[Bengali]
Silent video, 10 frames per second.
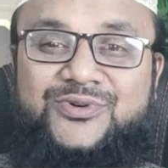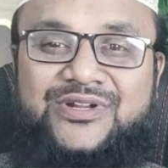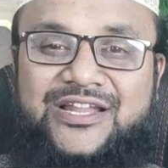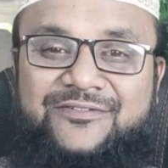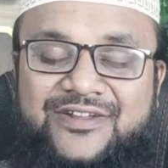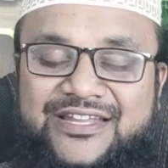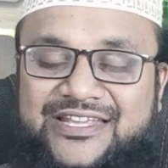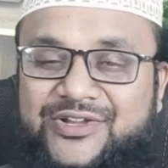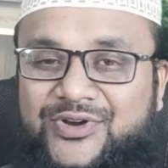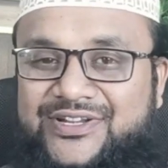চোখ লাফালে
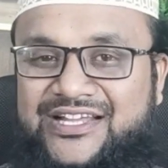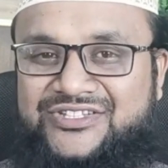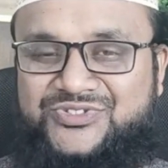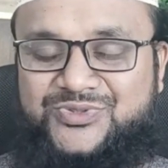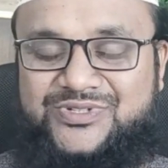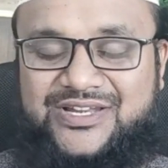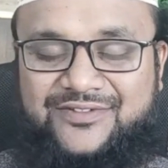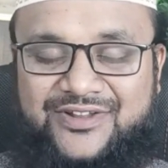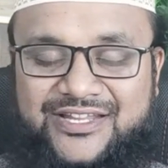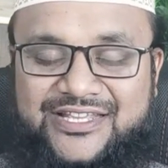কি হয় ডান চোখ
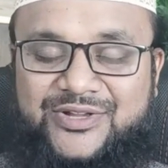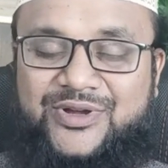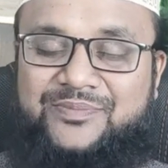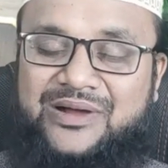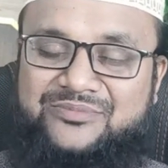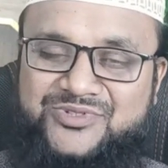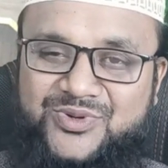লাফালে কি হয় বাম